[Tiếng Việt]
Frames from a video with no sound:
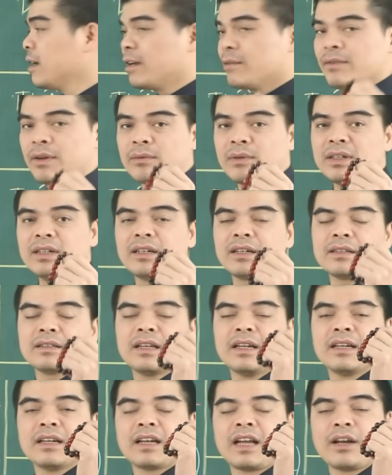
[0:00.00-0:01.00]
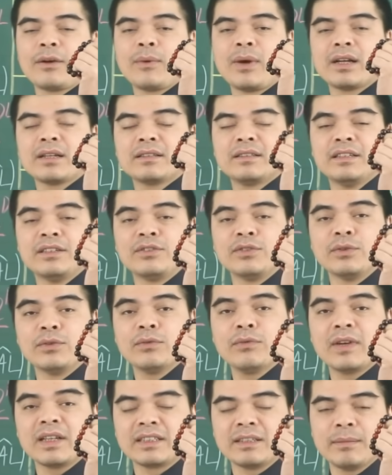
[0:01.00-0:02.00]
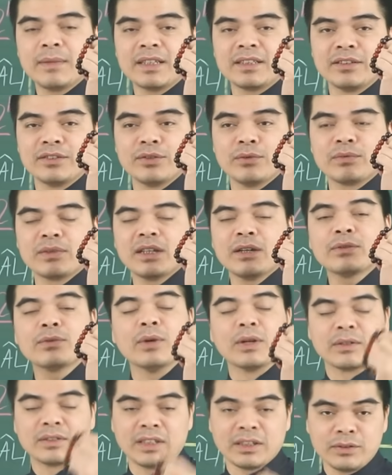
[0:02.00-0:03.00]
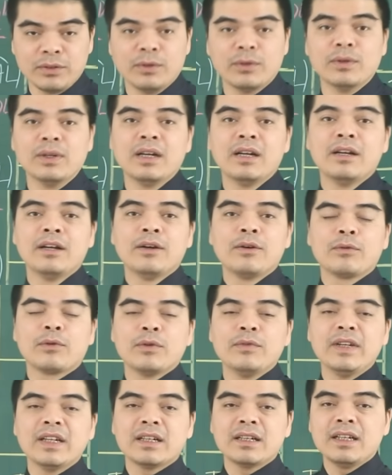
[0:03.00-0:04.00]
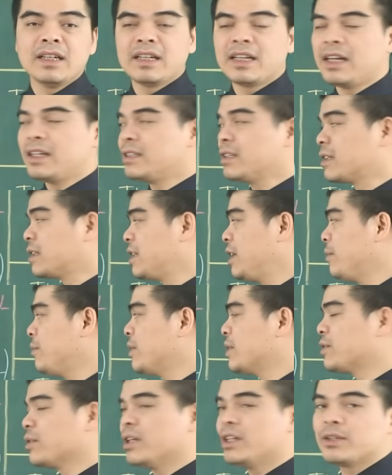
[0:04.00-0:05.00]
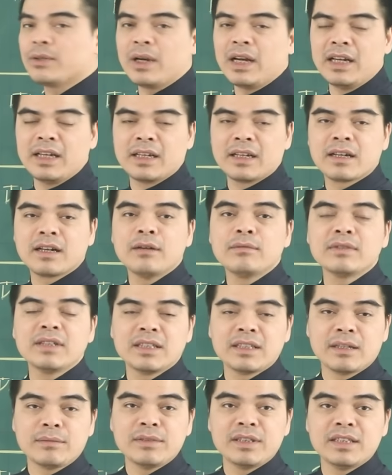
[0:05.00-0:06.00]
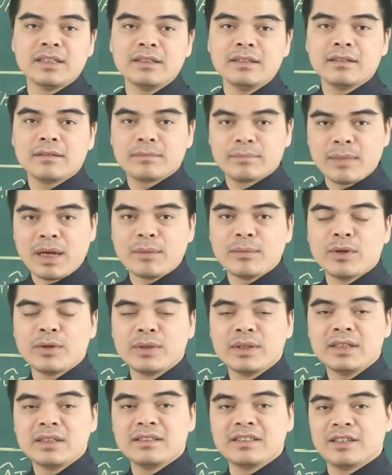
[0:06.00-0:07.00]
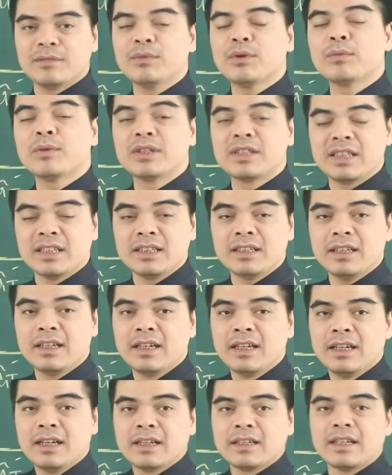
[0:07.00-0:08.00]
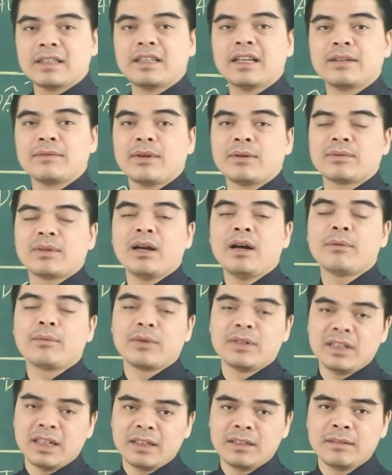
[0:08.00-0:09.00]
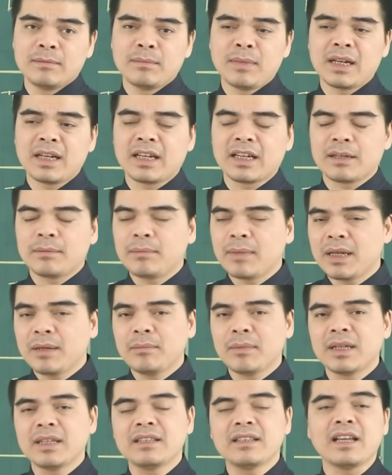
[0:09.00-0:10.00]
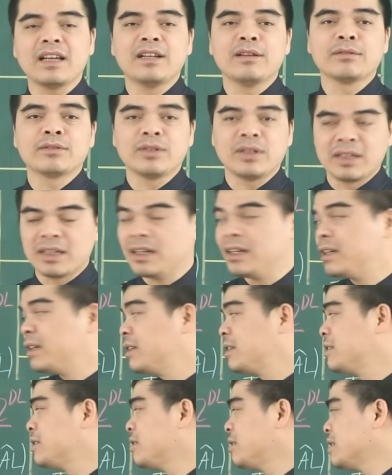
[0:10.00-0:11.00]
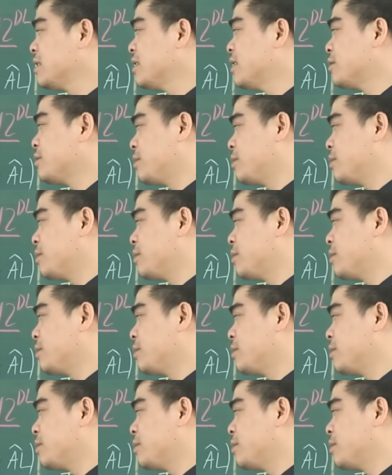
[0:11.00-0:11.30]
Vòng đã được các thầy khai quang, chỉ chú và xem ngày sử dụng theo tuổi của gia chủ. Quý vị cứ liên hệ trực tiếp với số điện thoại 0989 34 9119 để thỉnh vòng tam hợp quý nhân mang lại cái may mắn tài lộc trọn đời cho những người